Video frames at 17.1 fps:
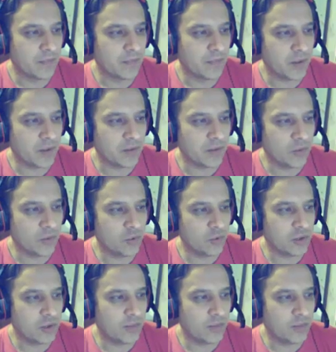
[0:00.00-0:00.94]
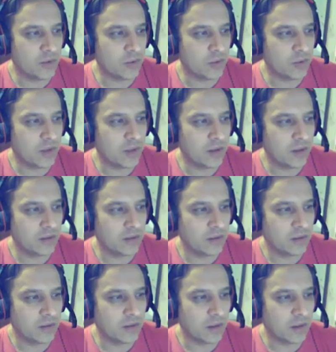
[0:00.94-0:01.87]
Поэтому лучше бить сюда,
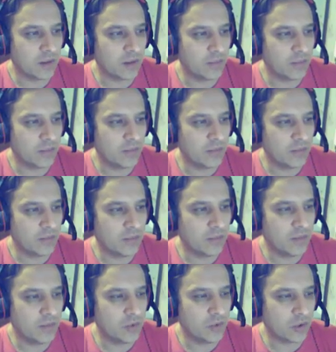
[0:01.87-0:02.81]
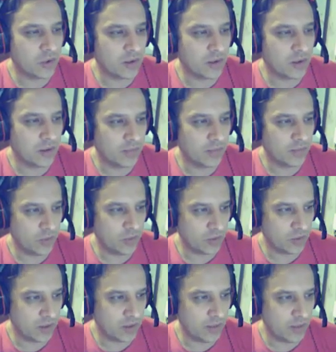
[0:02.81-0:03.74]
тогда черные
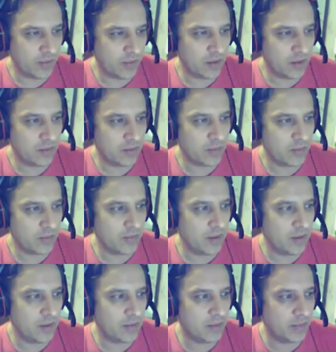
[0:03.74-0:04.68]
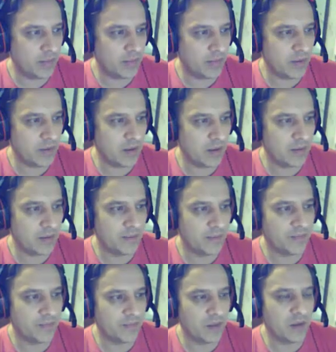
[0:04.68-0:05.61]
бьют на e5, побили, побили.
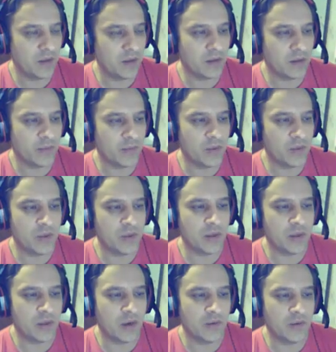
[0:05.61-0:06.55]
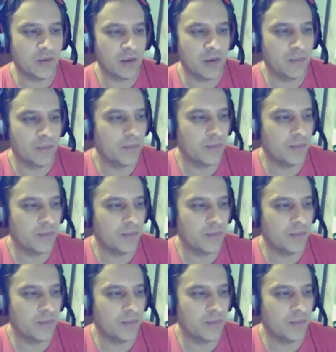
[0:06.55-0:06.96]
И эта позиция равная.